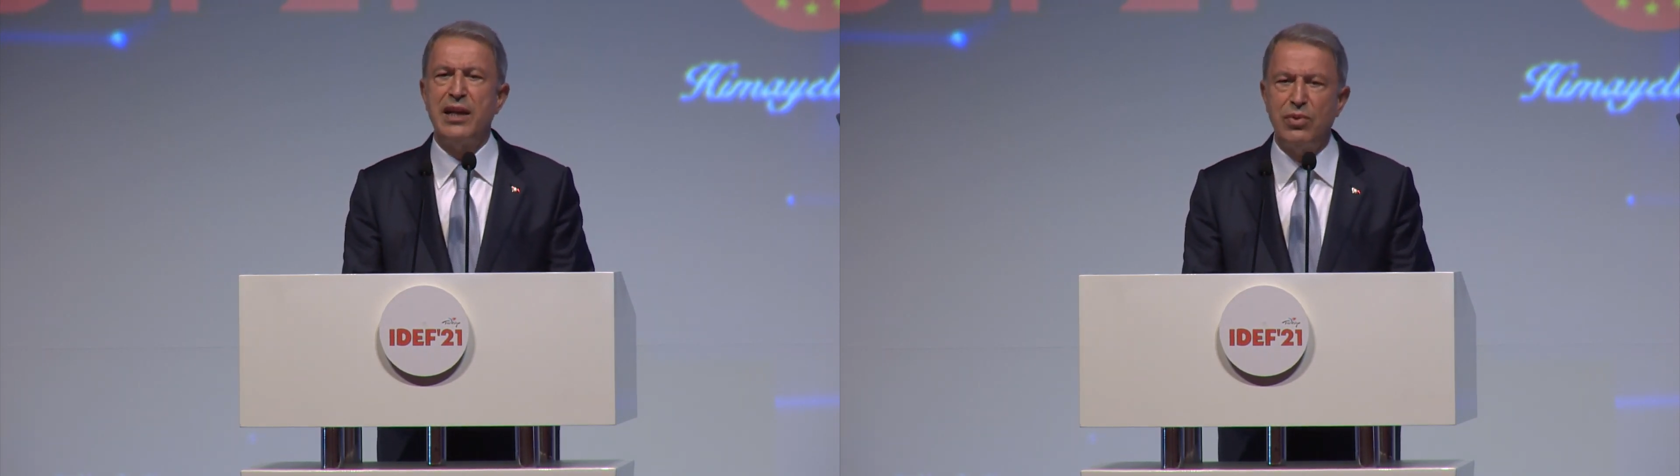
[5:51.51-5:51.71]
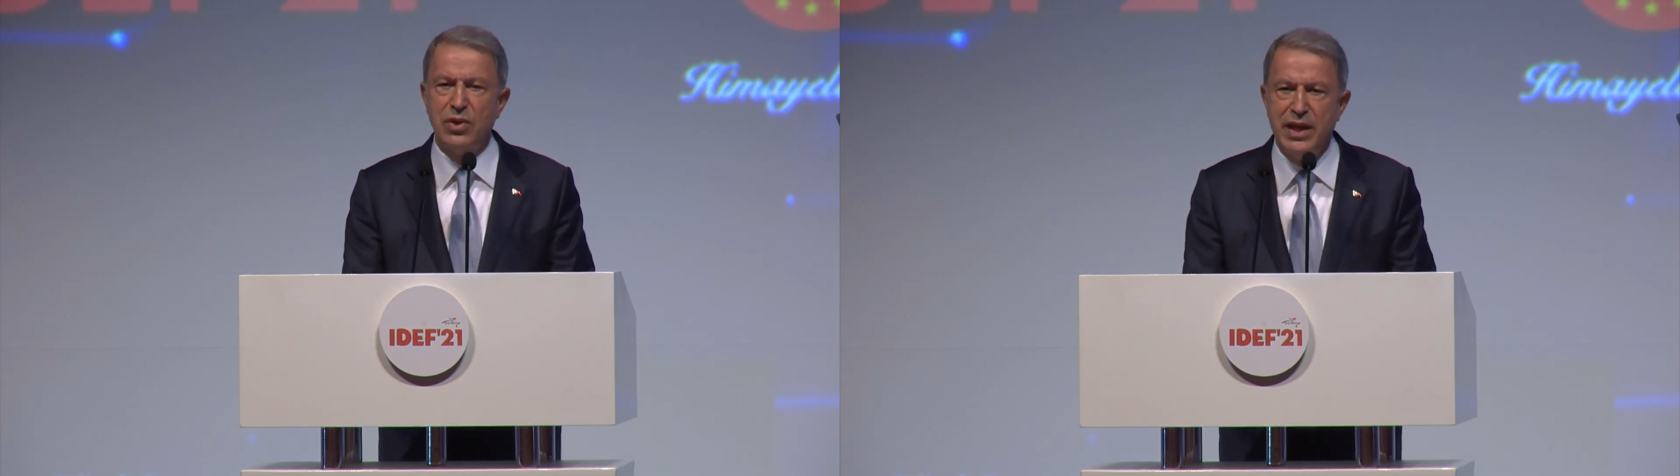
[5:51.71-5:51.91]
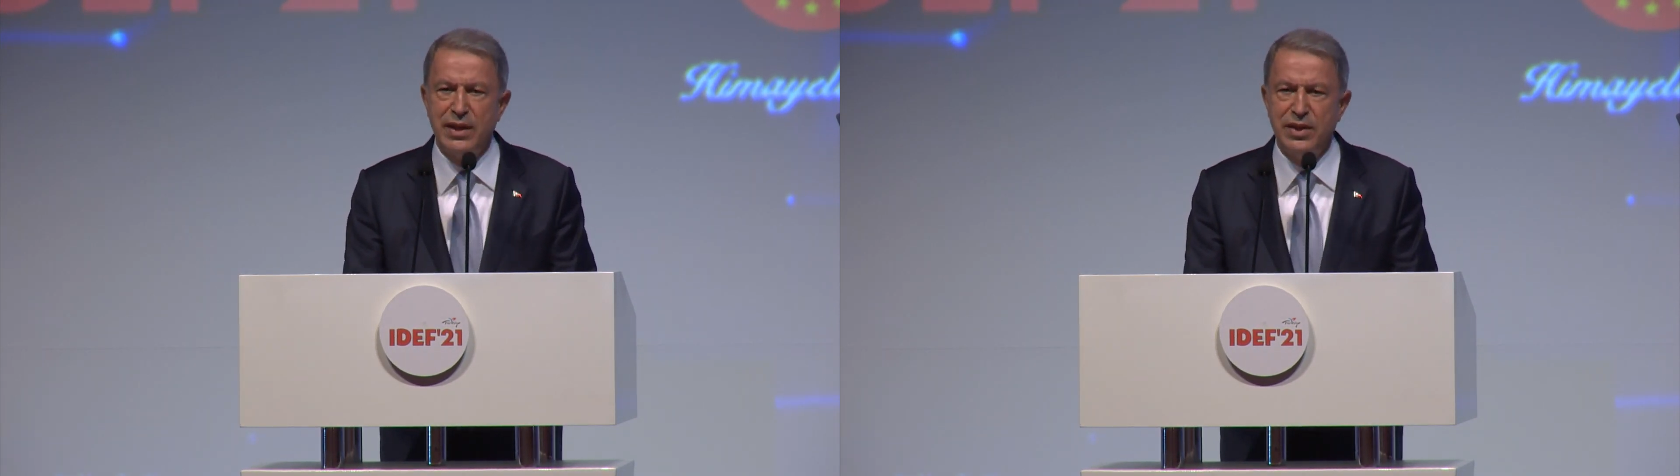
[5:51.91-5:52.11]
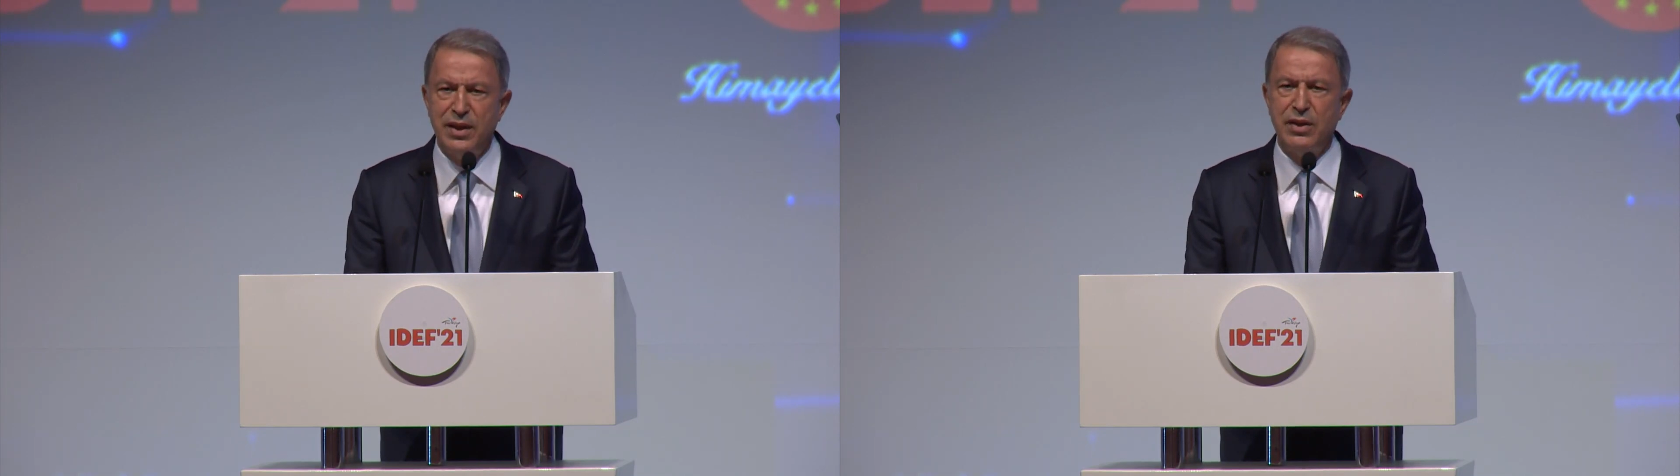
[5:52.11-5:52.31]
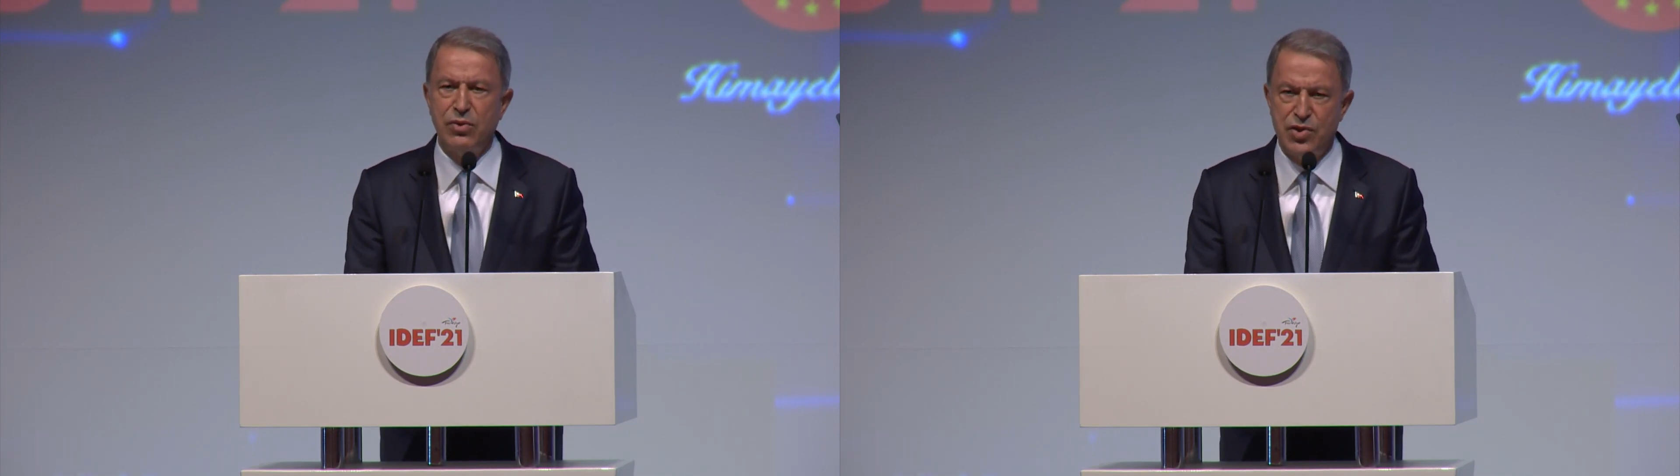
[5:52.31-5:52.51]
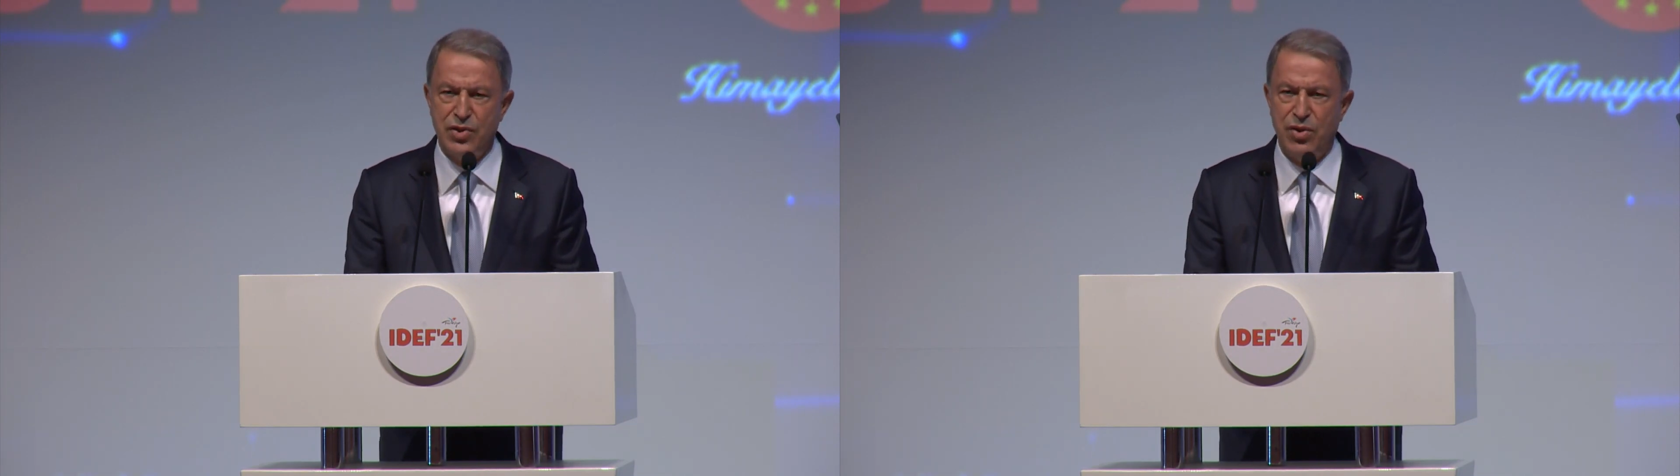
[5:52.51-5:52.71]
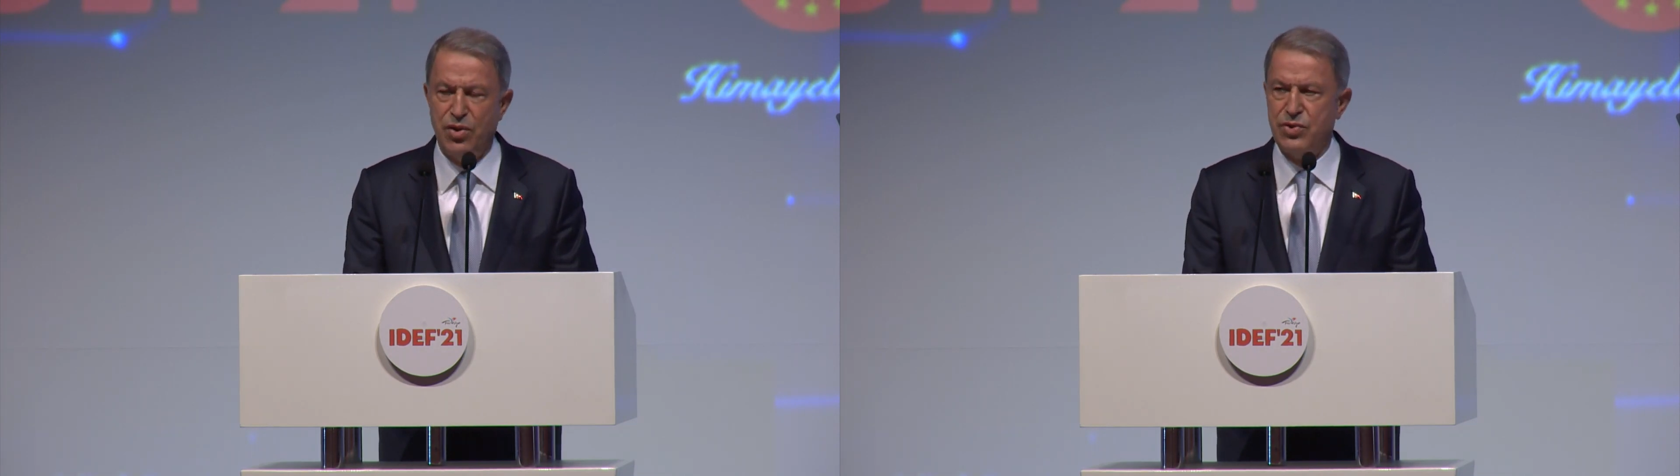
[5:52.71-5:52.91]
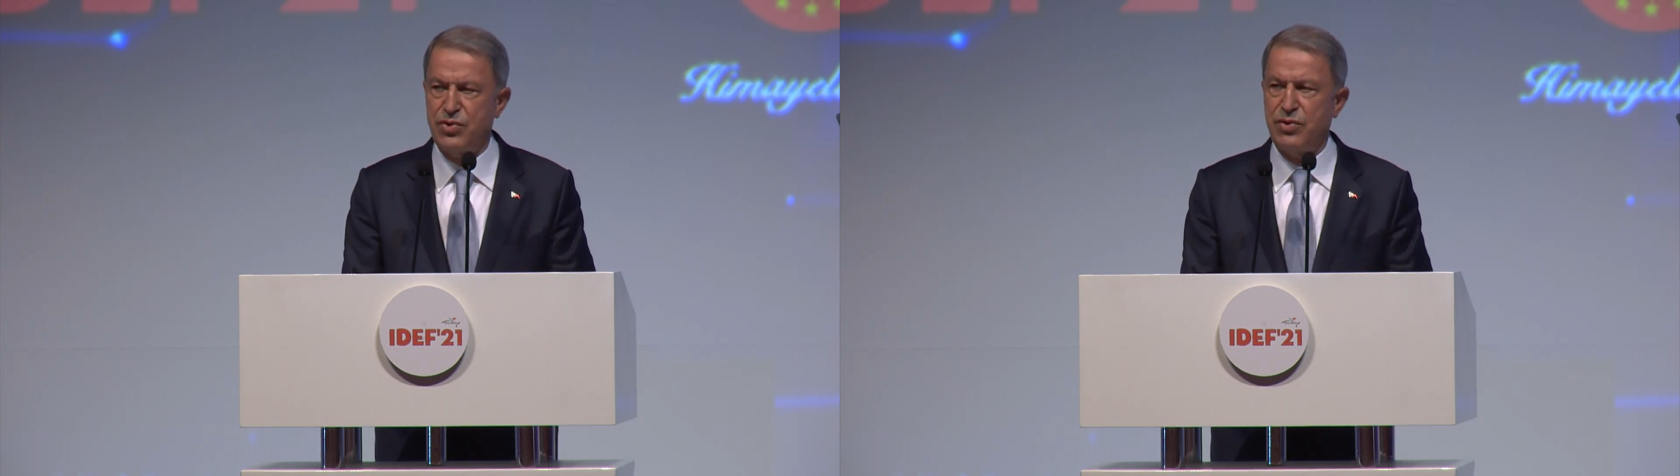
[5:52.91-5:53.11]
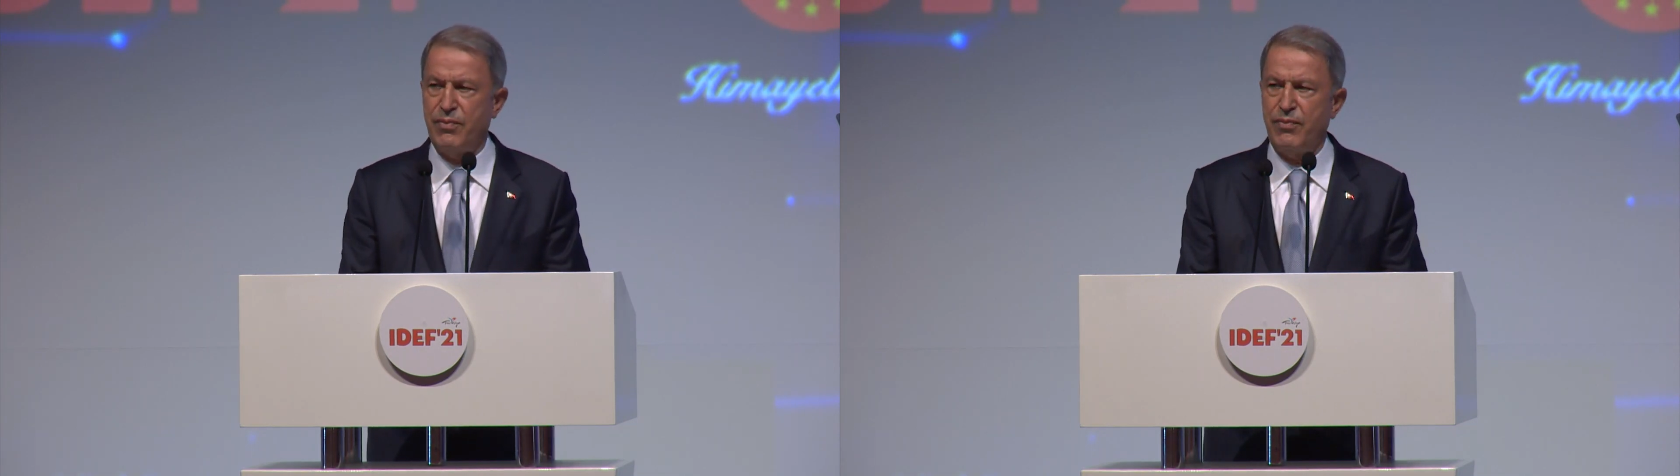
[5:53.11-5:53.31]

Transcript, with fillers: her türlü gayreti gösteriyoruz.